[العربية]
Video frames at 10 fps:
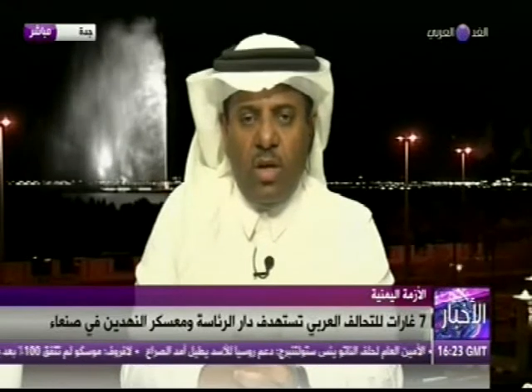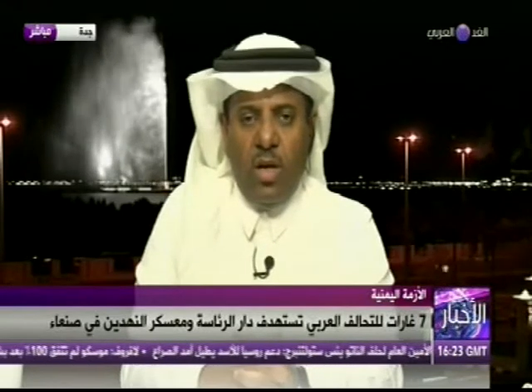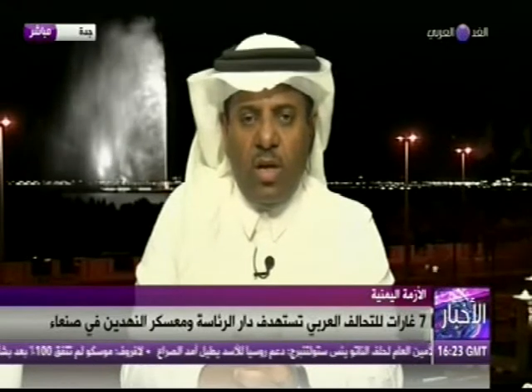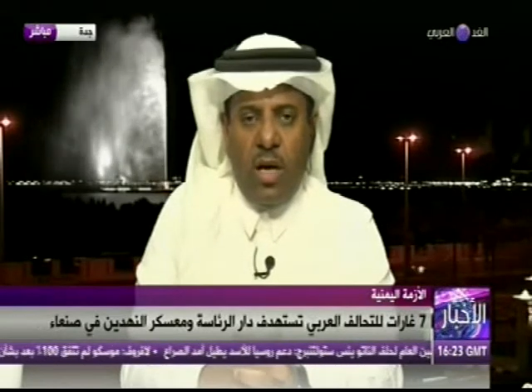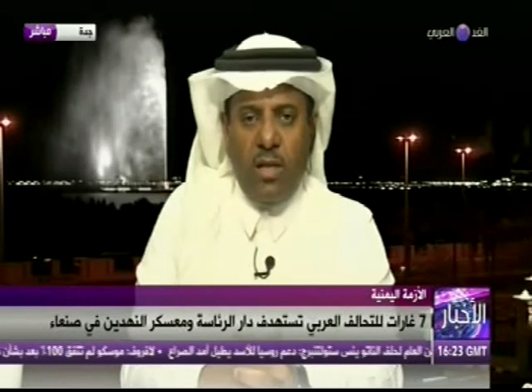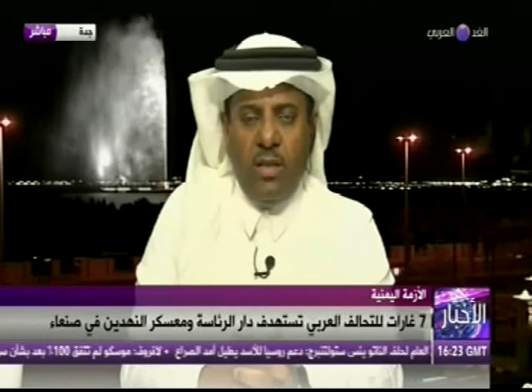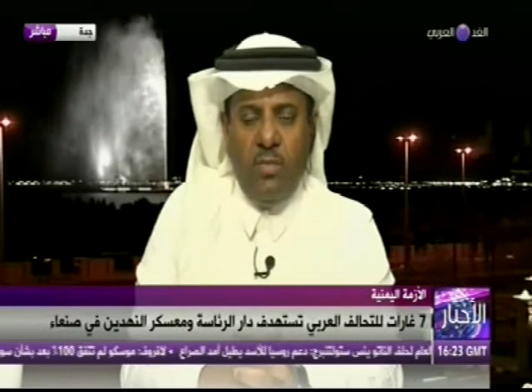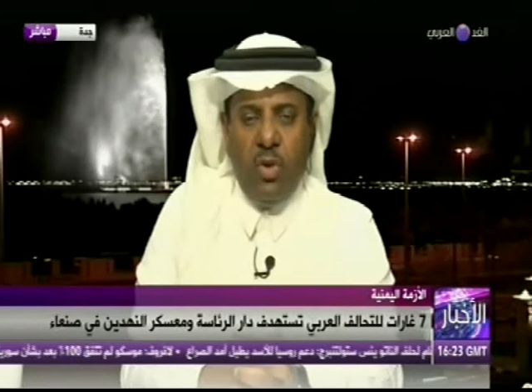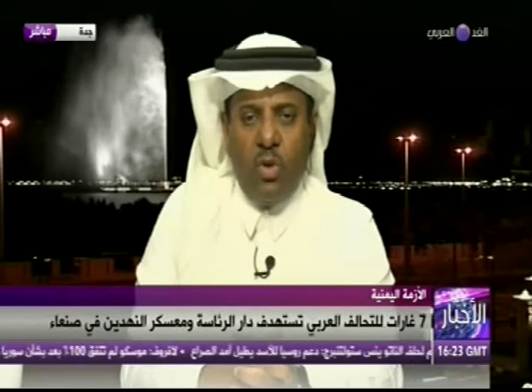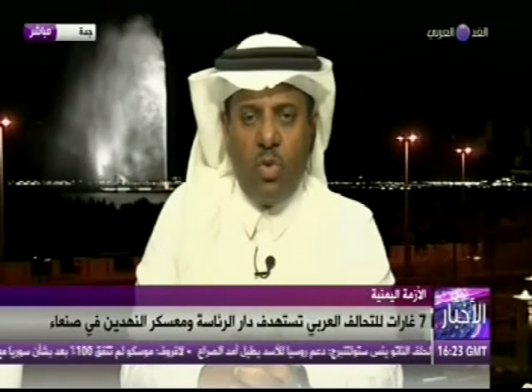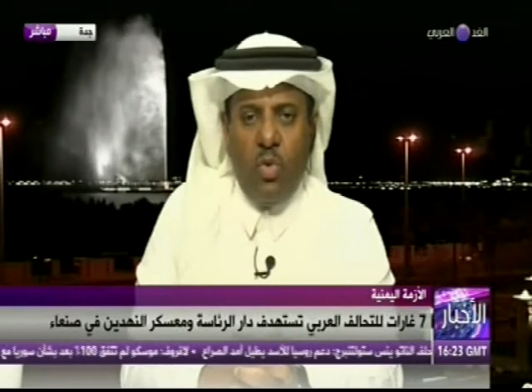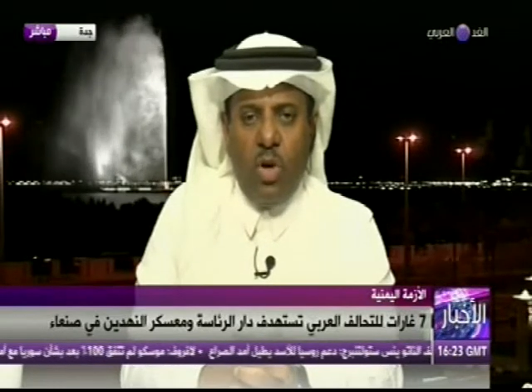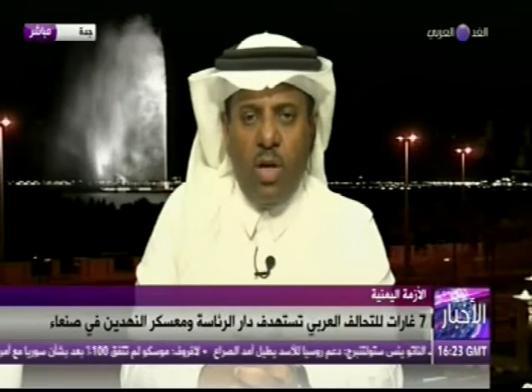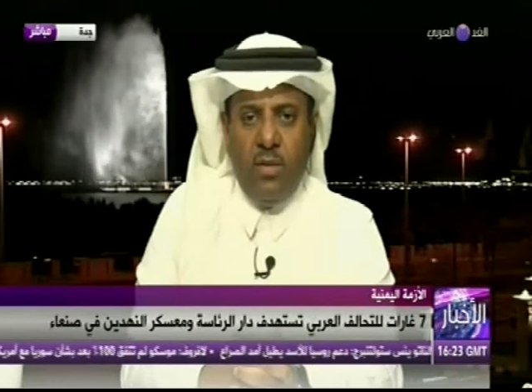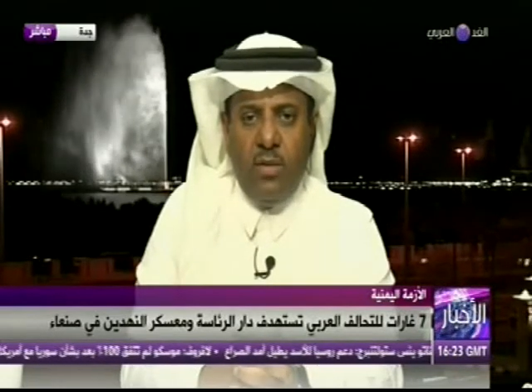عددا من
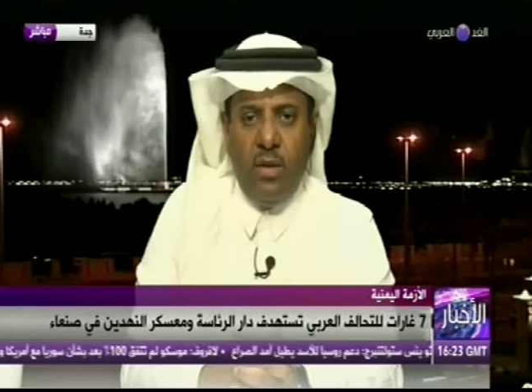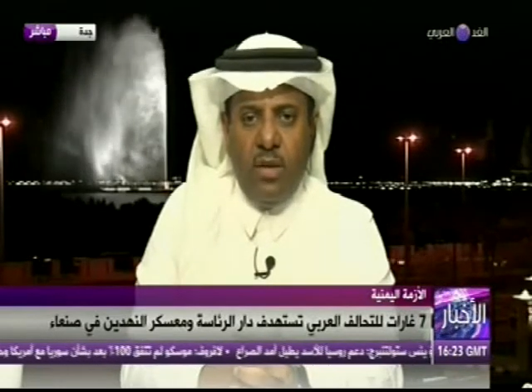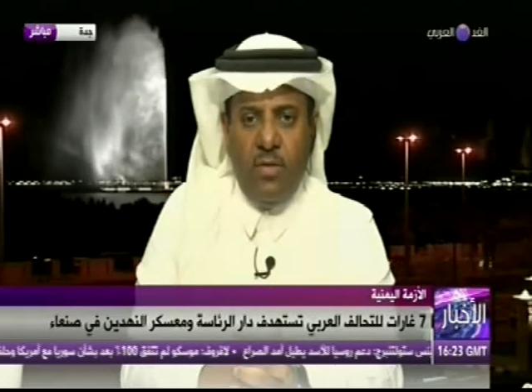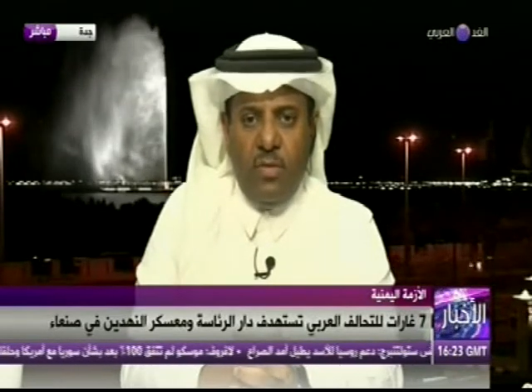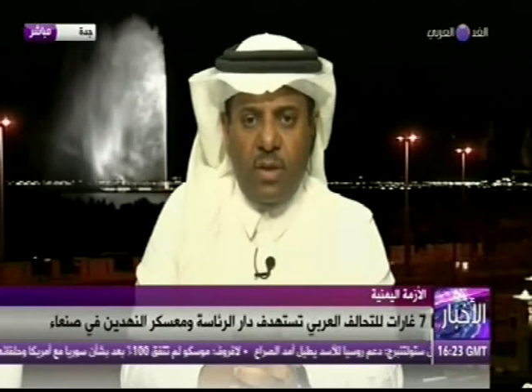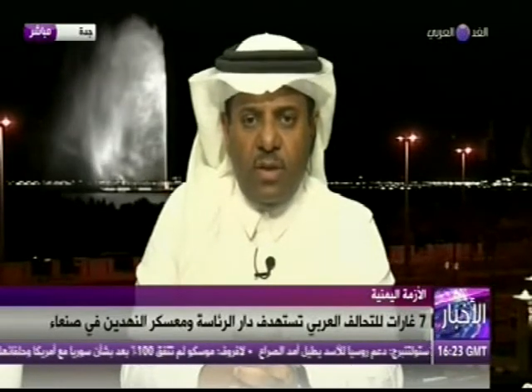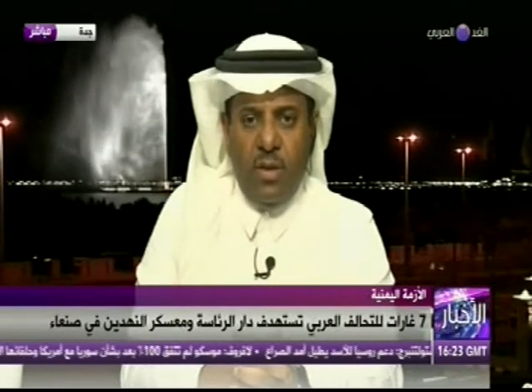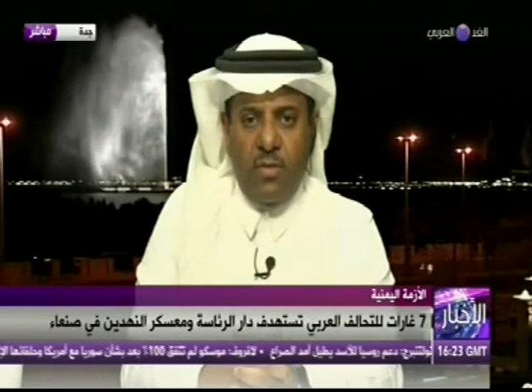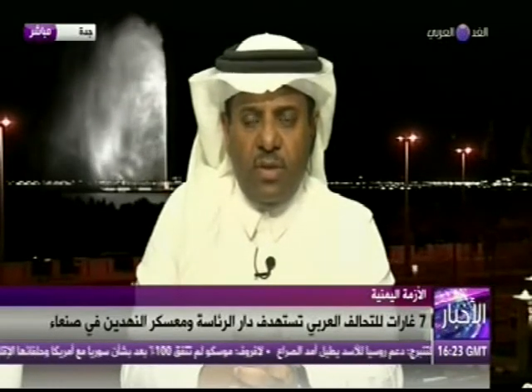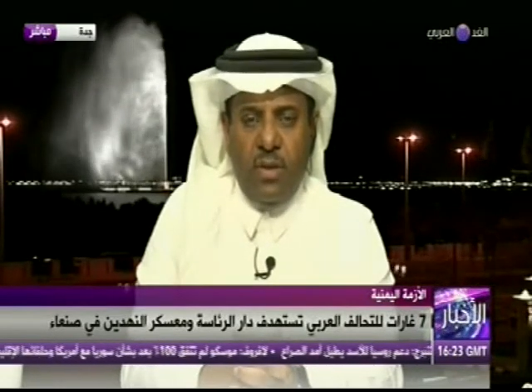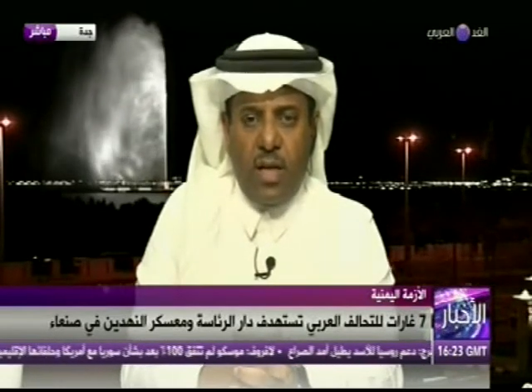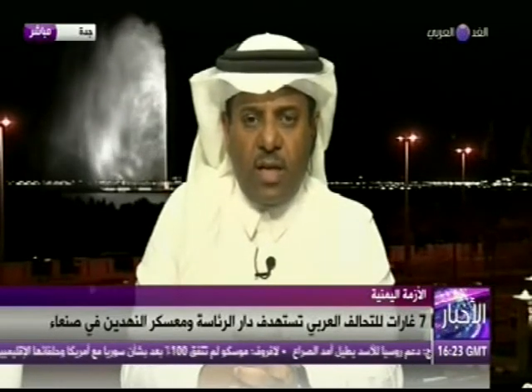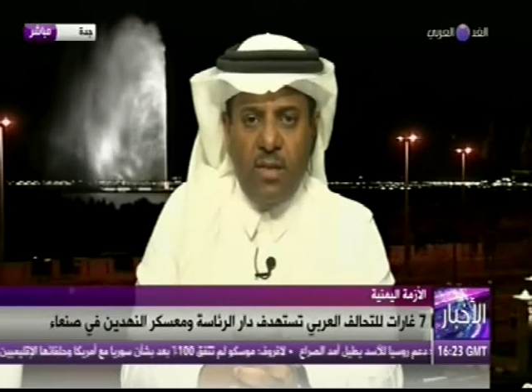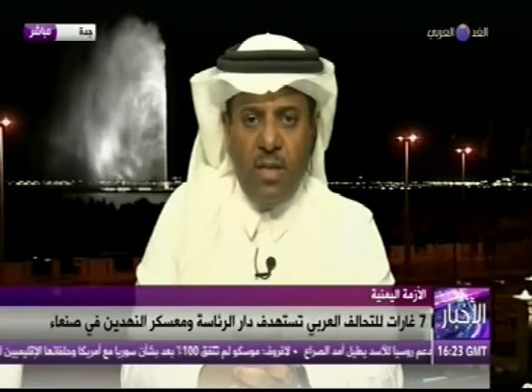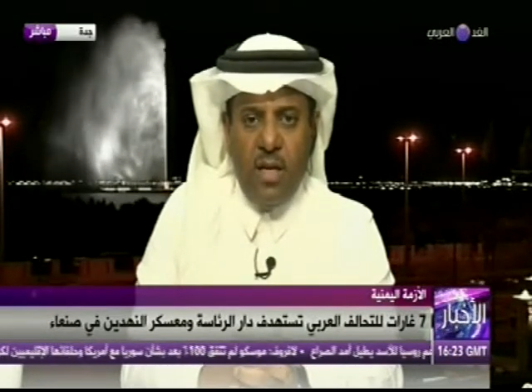القوات في في
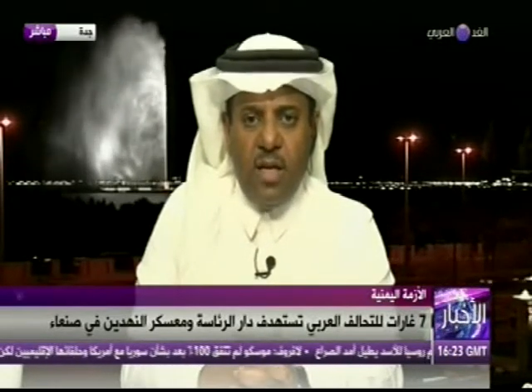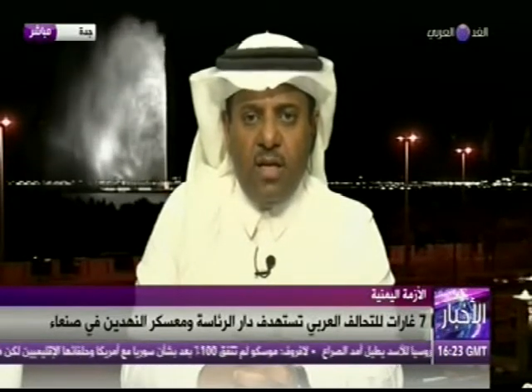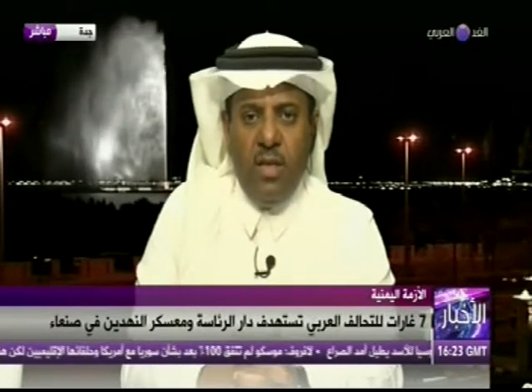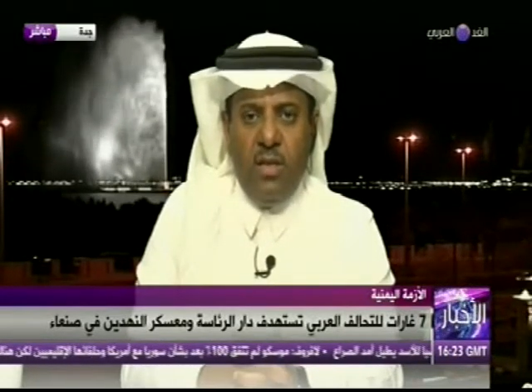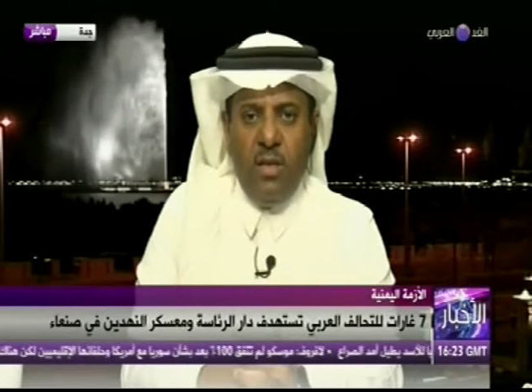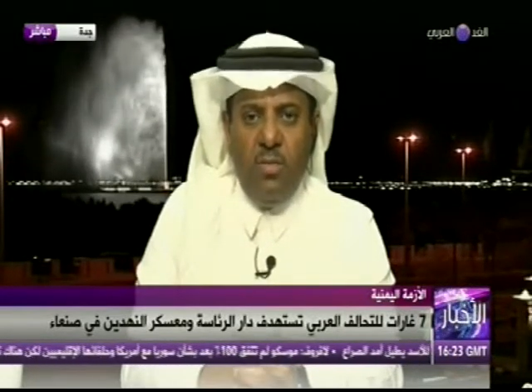تعز يتم